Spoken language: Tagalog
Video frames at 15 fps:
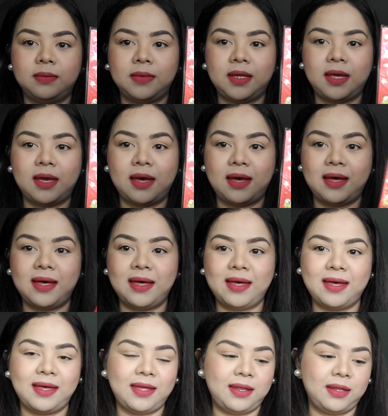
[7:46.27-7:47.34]

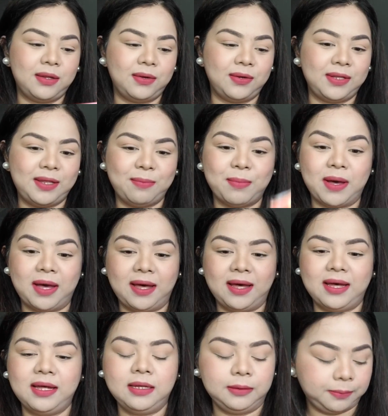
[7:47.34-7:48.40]
Yan. O,
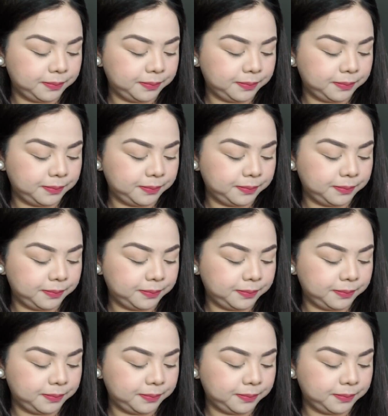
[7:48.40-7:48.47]
diba?